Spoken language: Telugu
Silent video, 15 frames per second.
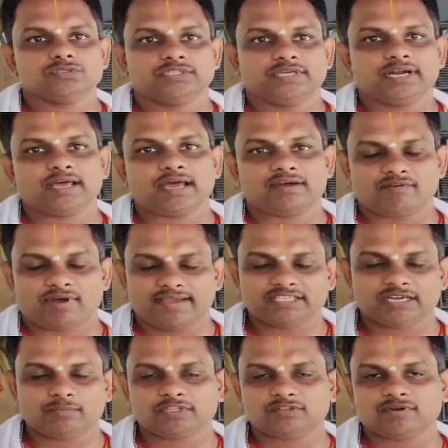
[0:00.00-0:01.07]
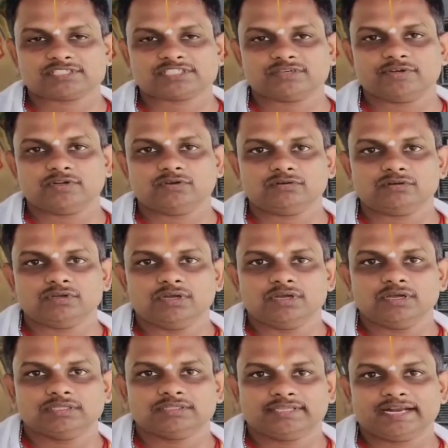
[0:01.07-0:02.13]
తేడా హైదరాబాద్ వాస్తవ్యులు
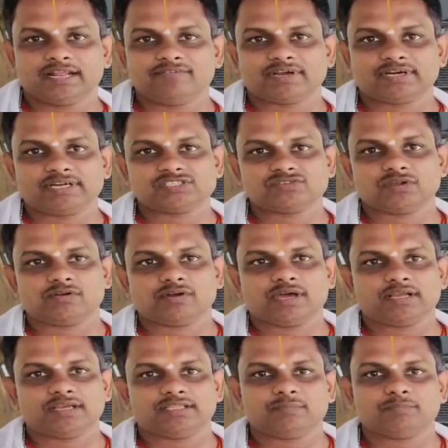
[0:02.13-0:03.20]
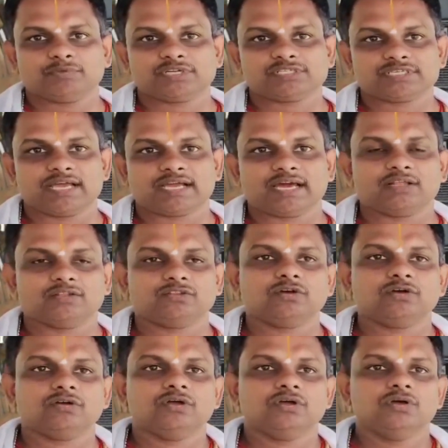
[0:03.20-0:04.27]
తేడా వెంకటేశ్వరరావు గారి దంపతుల
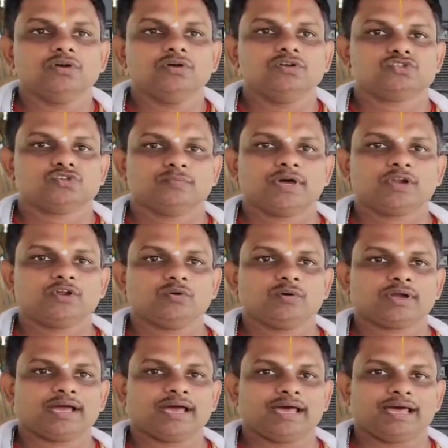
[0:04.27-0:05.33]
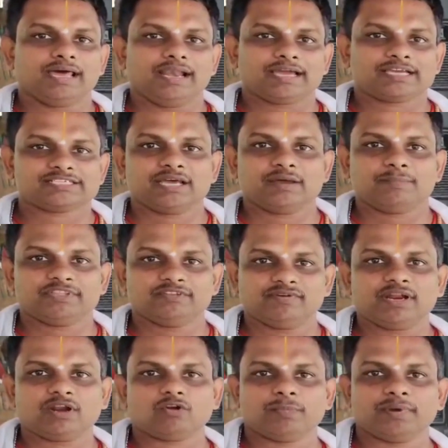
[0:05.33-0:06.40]
సహకారంతో సుమారు ఒక లక్ష
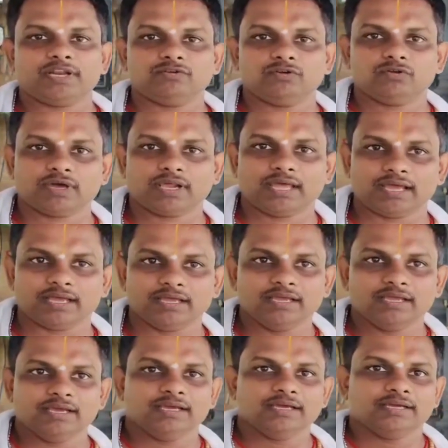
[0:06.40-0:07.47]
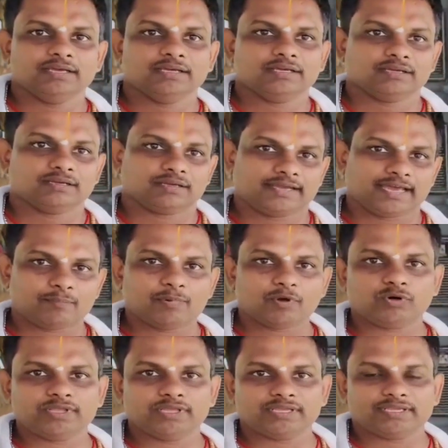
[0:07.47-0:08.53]
పదివేల రూపాయల విలువ గల
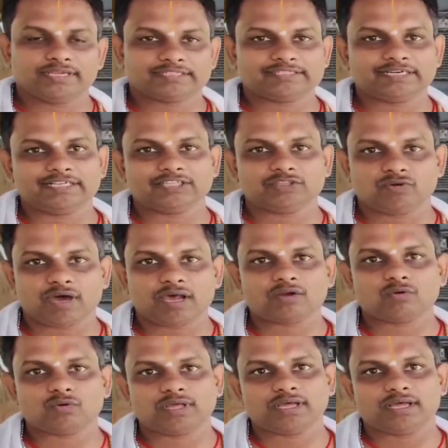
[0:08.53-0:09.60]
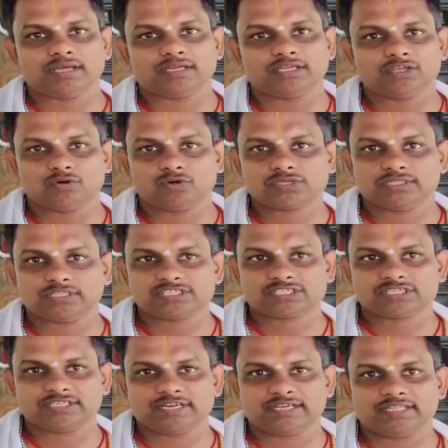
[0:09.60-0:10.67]
గర్భగుడి ఎత్తటి ద్వారం కూడా ఈరోజు
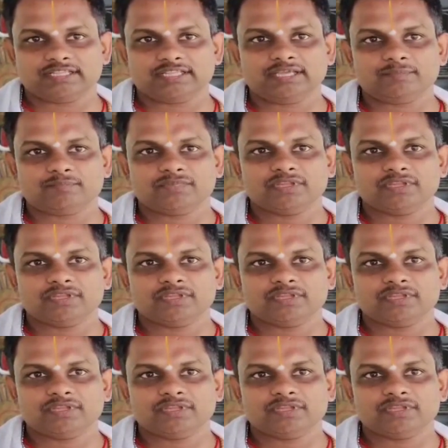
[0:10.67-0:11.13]
అందించడం జరిగింది